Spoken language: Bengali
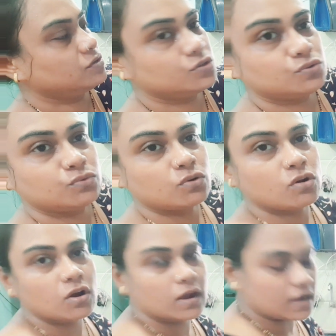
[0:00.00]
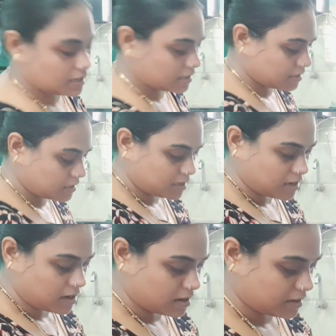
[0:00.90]
শুকনো লঙ্কা
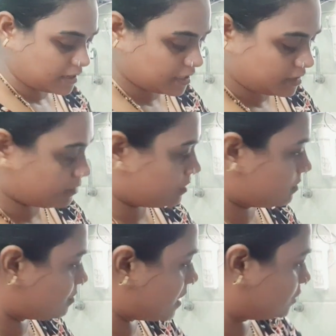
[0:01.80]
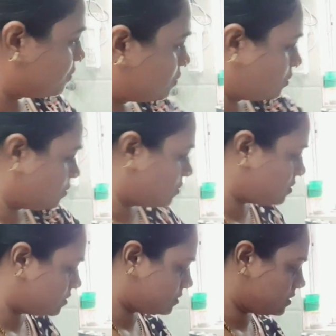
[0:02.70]
আর এ দেবো পাঁচফোড়ন দেবো
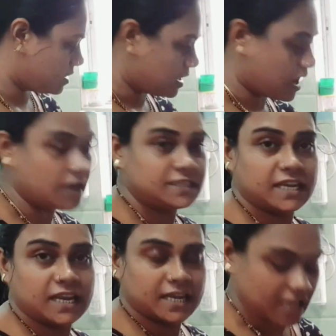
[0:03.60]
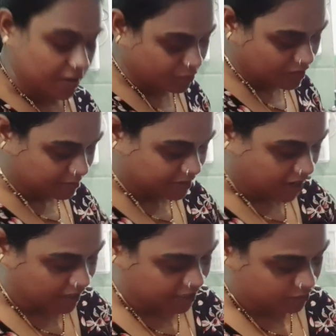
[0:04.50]
আর ছেলেকে তারপরেই আমি
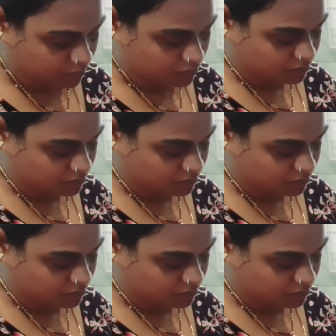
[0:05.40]
খাইয়ে দেবো